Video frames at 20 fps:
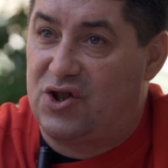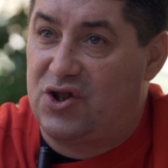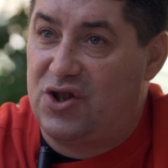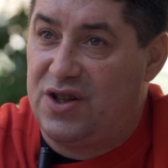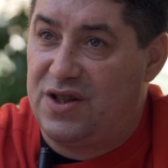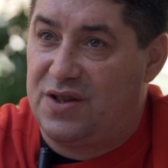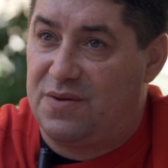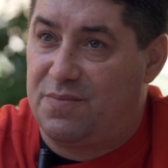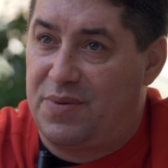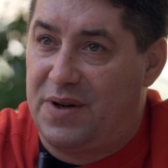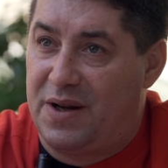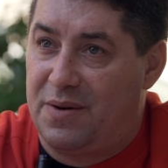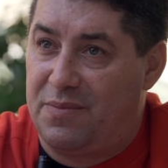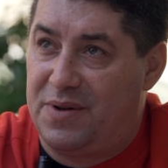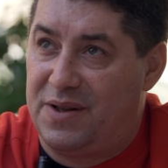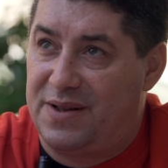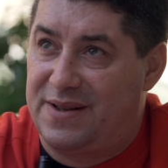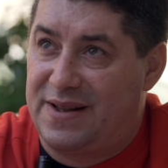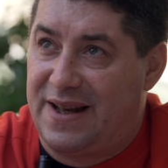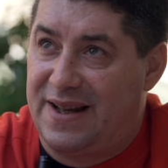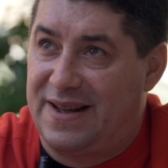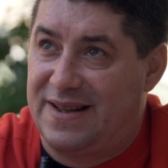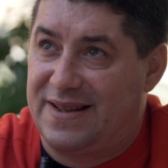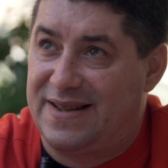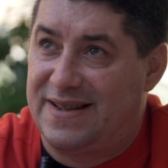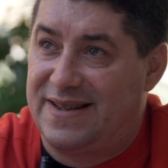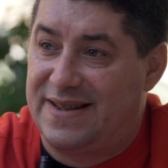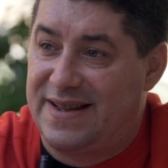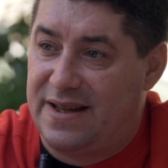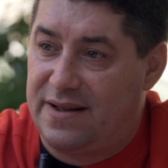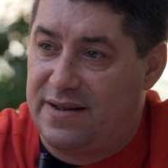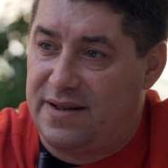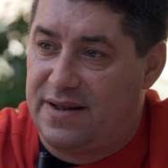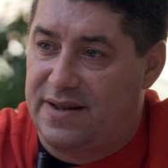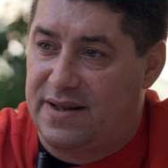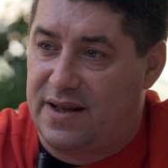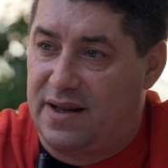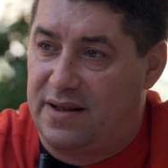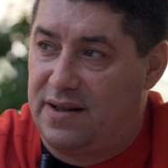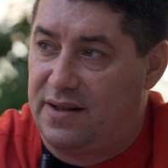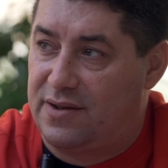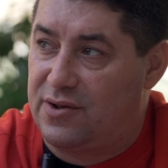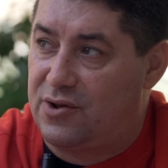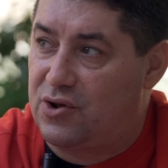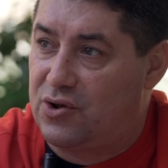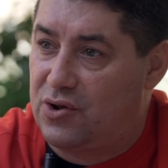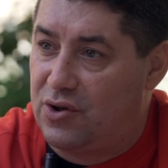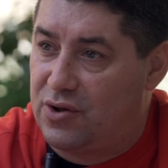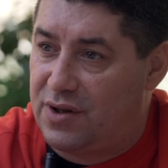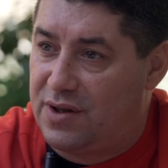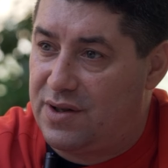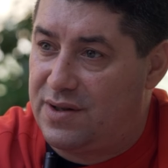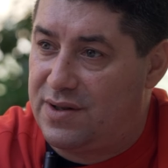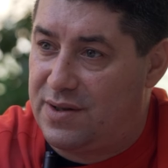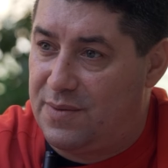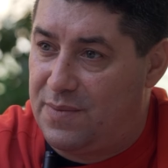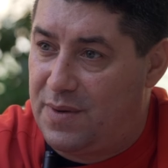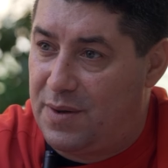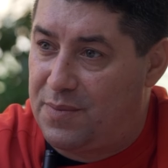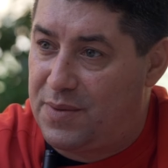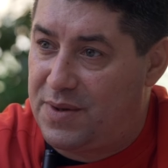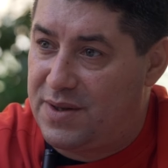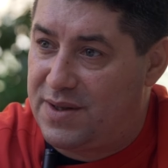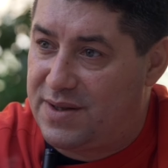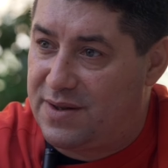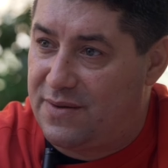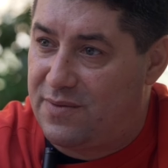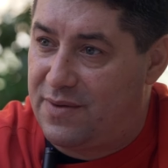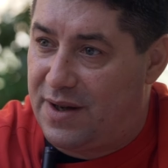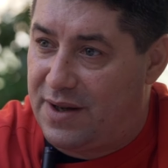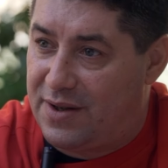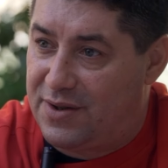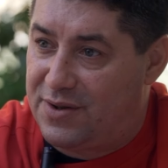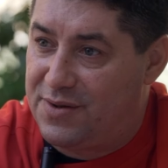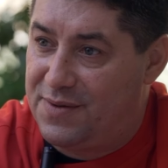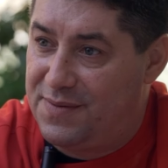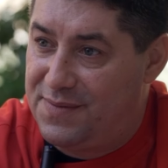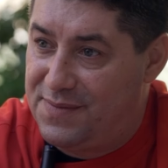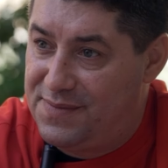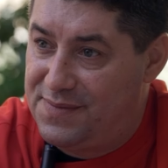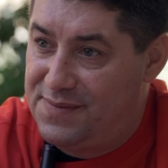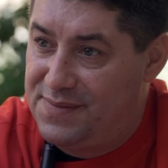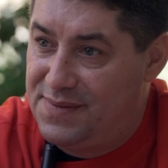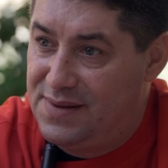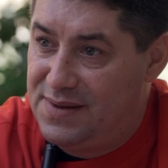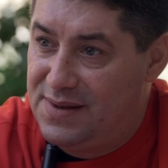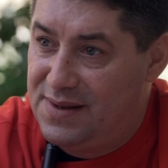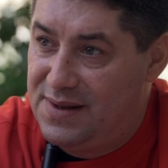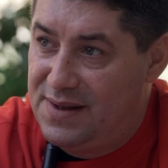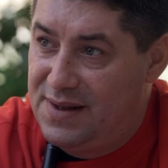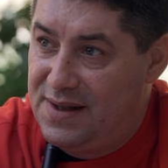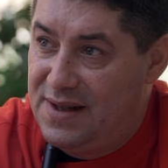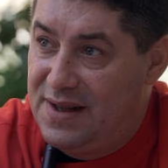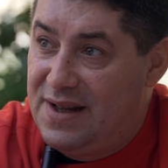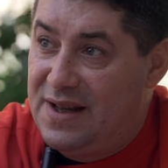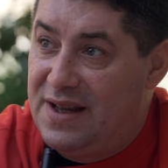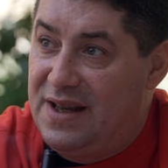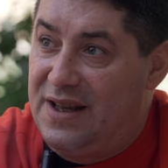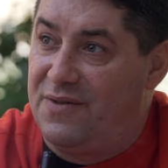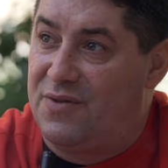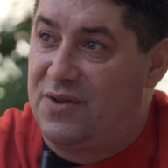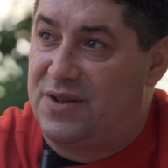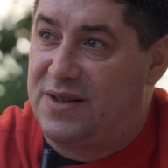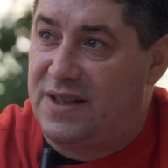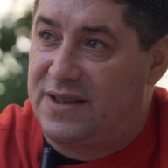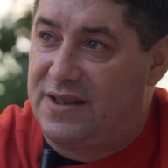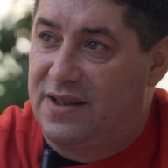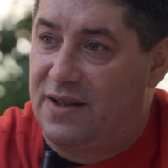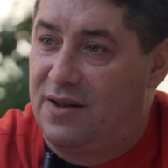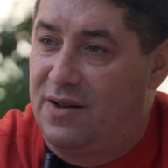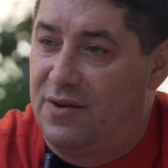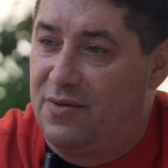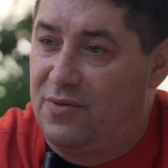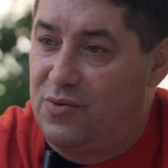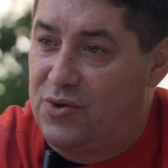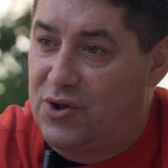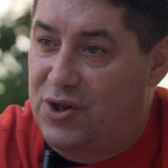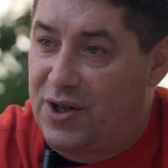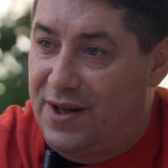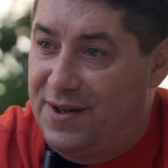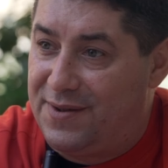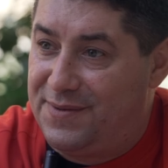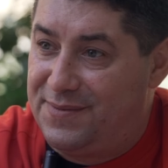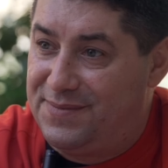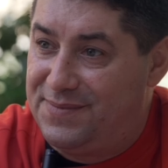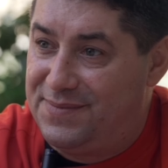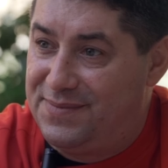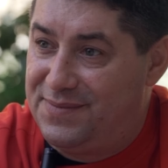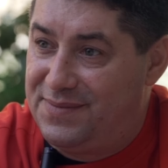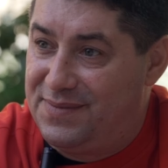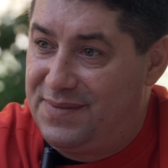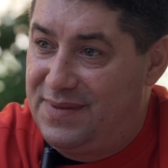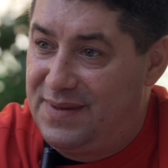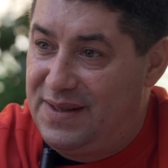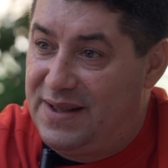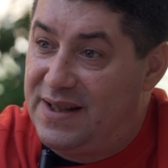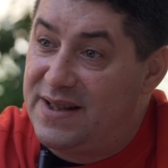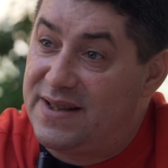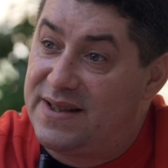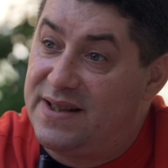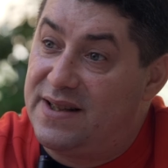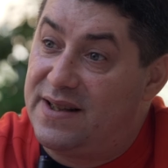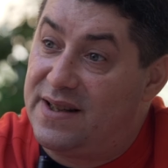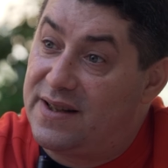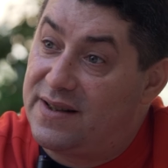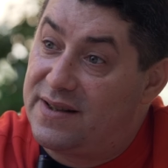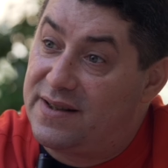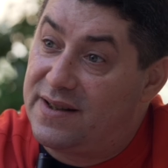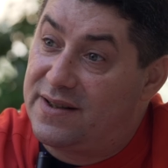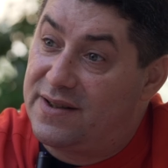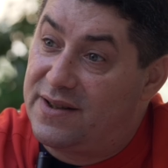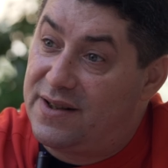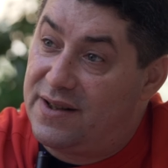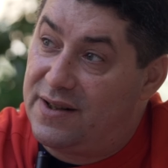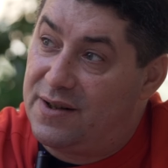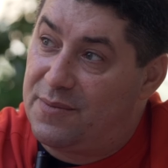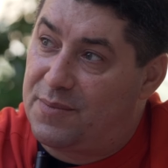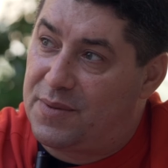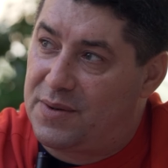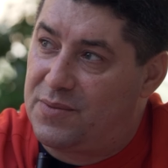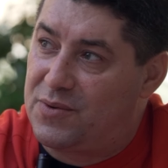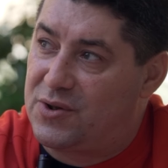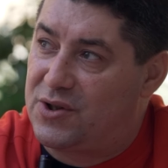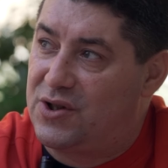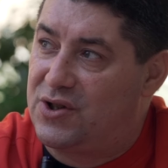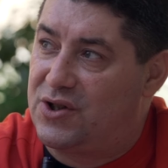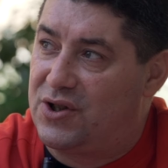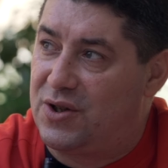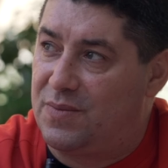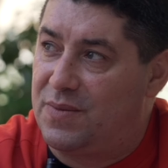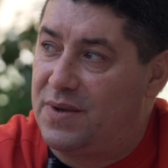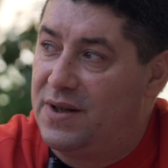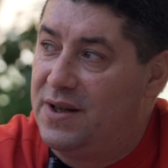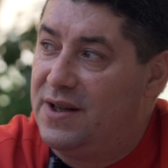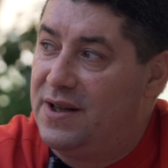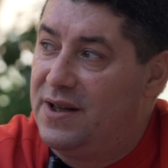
жизнь приобретает ценность, когда ты что-то из себя представляешь. И вот это ловушка, если нет доктрины. Потому что чем